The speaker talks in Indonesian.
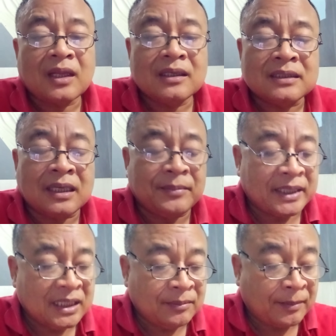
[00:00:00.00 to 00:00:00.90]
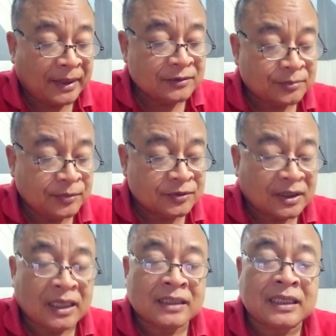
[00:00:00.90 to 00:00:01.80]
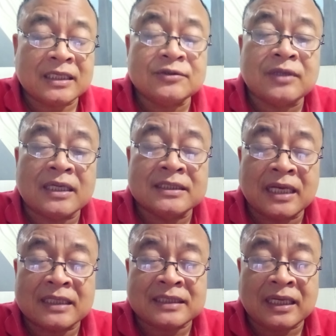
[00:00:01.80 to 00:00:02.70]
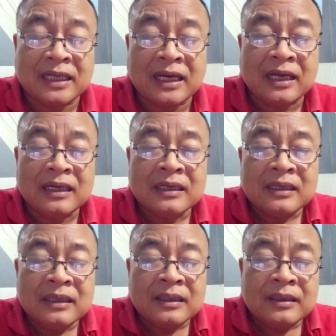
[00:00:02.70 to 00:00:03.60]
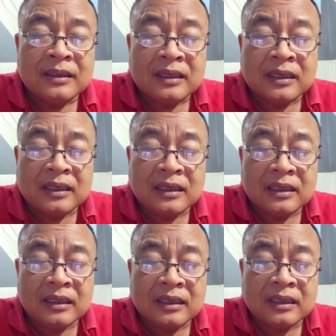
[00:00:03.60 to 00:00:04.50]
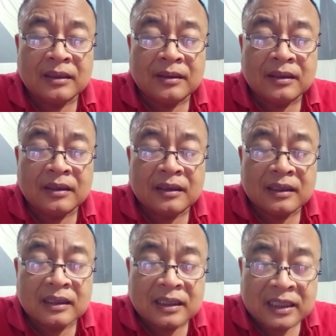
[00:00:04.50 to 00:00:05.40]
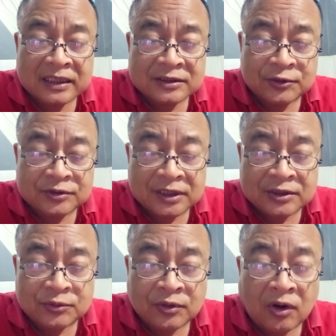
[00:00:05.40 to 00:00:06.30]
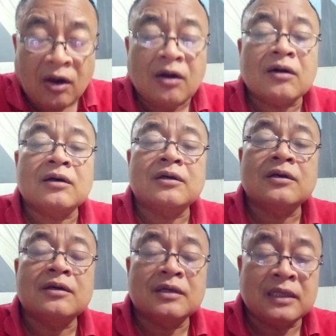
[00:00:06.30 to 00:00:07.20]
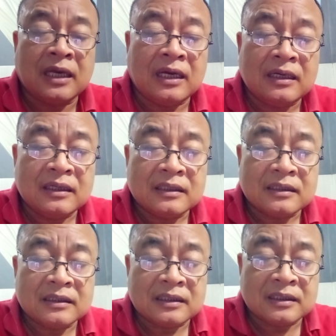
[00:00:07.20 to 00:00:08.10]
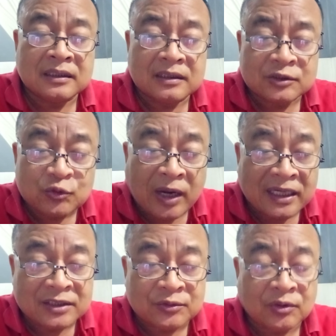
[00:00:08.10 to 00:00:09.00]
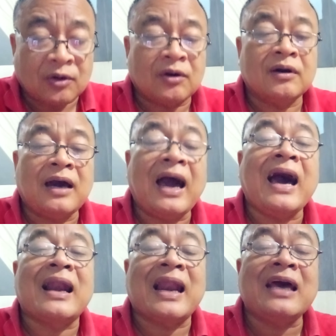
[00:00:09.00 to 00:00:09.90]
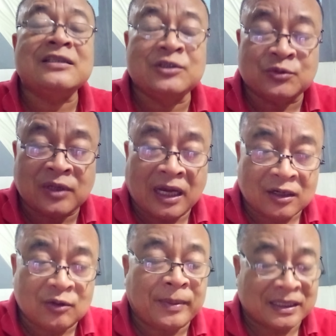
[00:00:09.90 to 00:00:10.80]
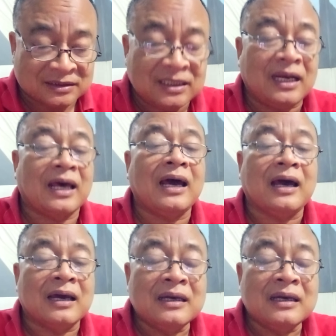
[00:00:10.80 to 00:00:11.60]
Jadi begini Bapak Ibu Saudara, tadi sudah dijelaskan ya. Eh, Kristus uh, itu roh ya. Eh, Tuhan itu roh. Allah juga roh pastilah.